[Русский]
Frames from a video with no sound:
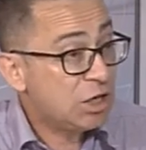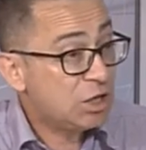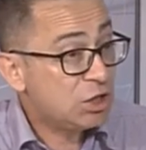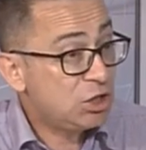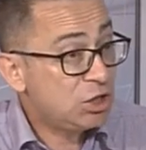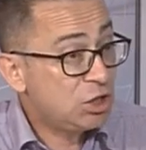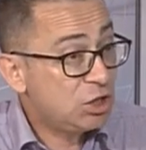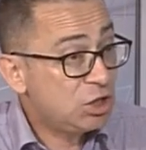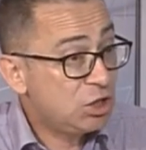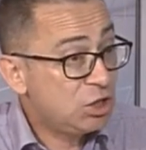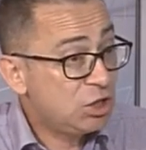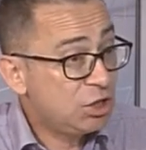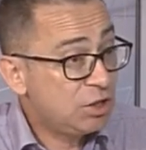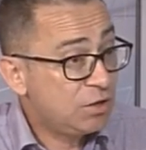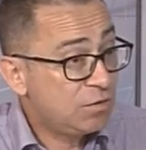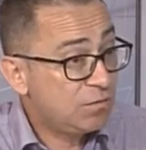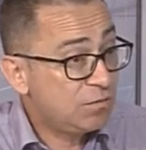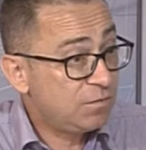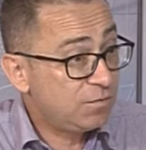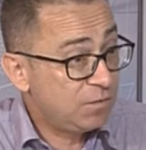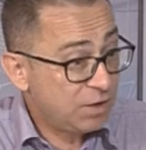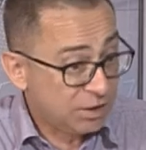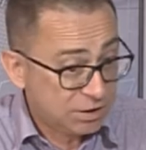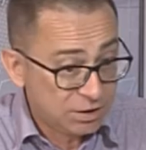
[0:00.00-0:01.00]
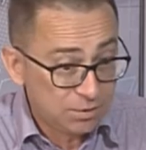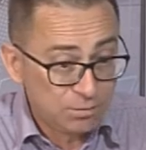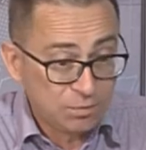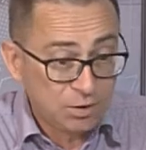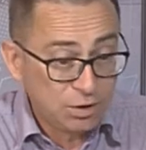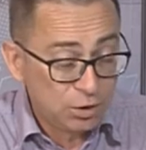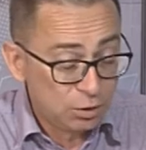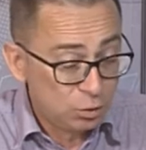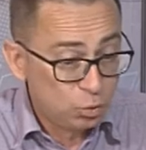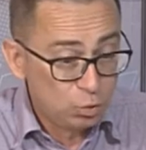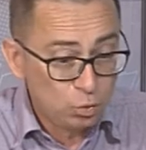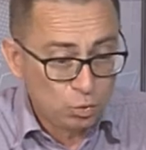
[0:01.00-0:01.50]
И в этом
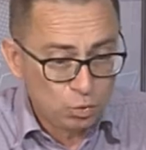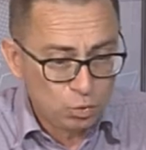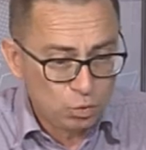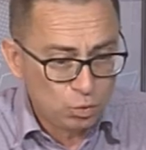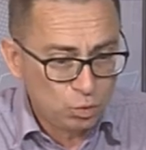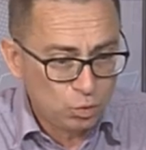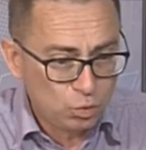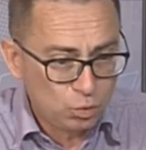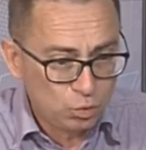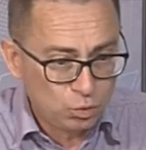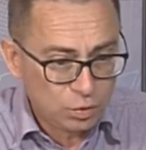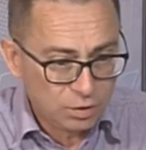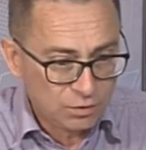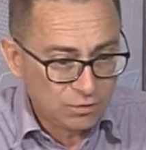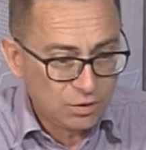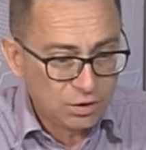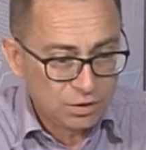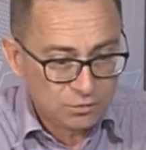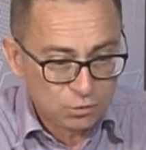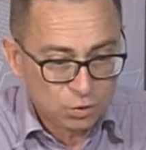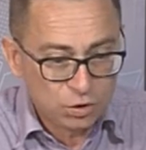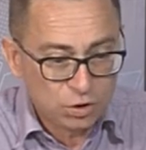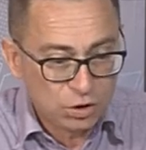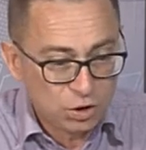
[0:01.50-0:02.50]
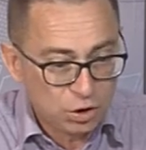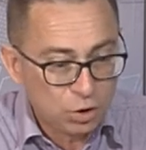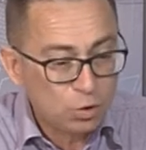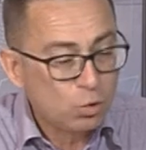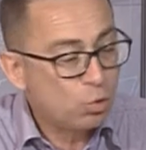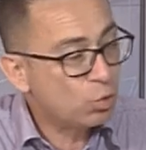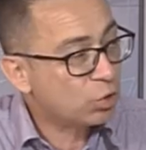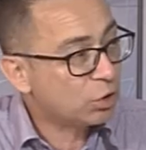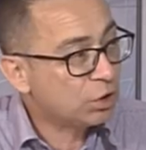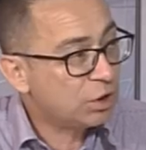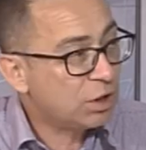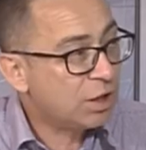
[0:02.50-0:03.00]
году, наверное, все-таки
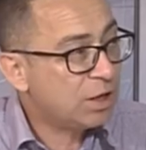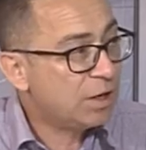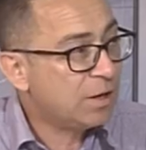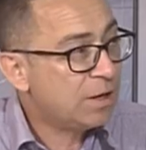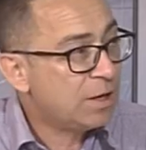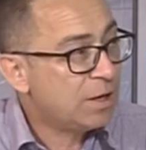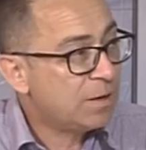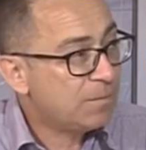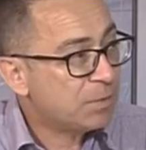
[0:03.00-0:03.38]
рекордное